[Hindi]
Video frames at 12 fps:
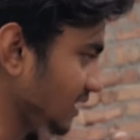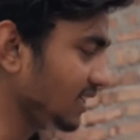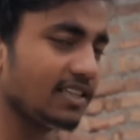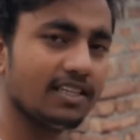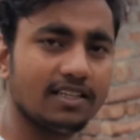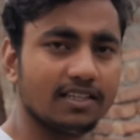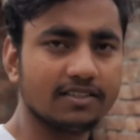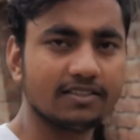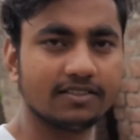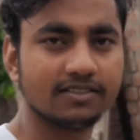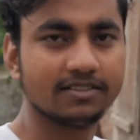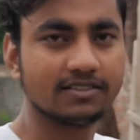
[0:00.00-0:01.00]
आ जाते थे
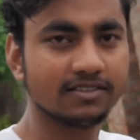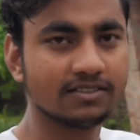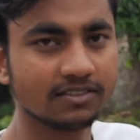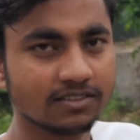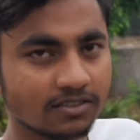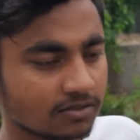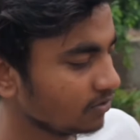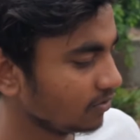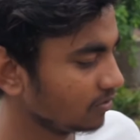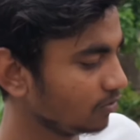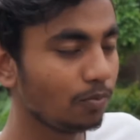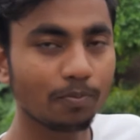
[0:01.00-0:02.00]
और खेसता कौन था ऊपर
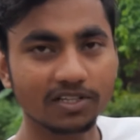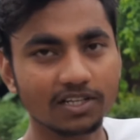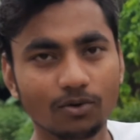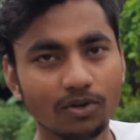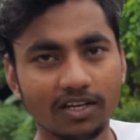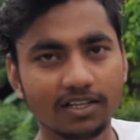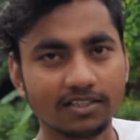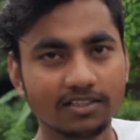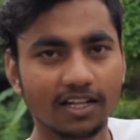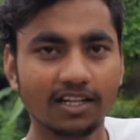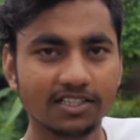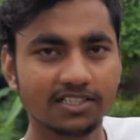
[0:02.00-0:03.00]
से ऊपर से कोई नहीं
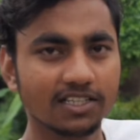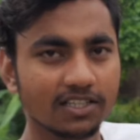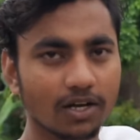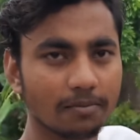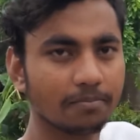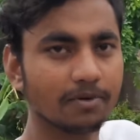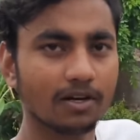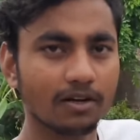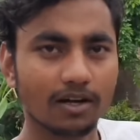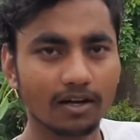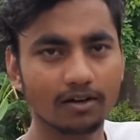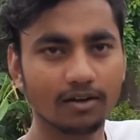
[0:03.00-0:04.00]
खींचता नीचे से आप
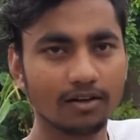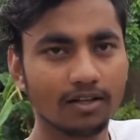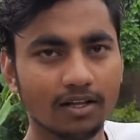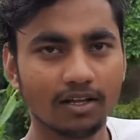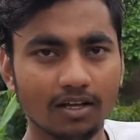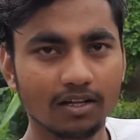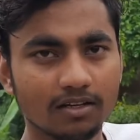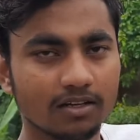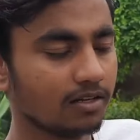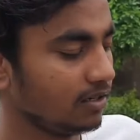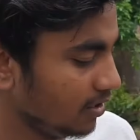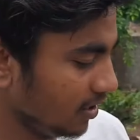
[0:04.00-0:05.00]
टूटती नहीं है
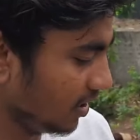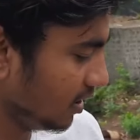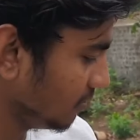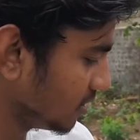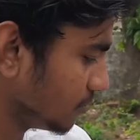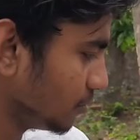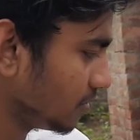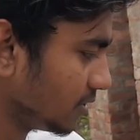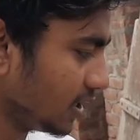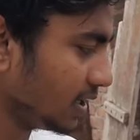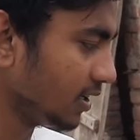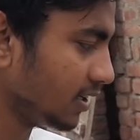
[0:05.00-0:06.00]
रस्सी नहीं मजबूत
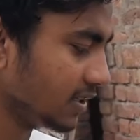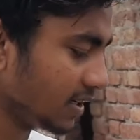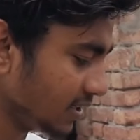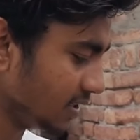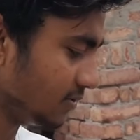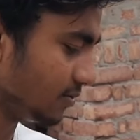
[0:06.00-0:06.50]
है ऐसे कैसे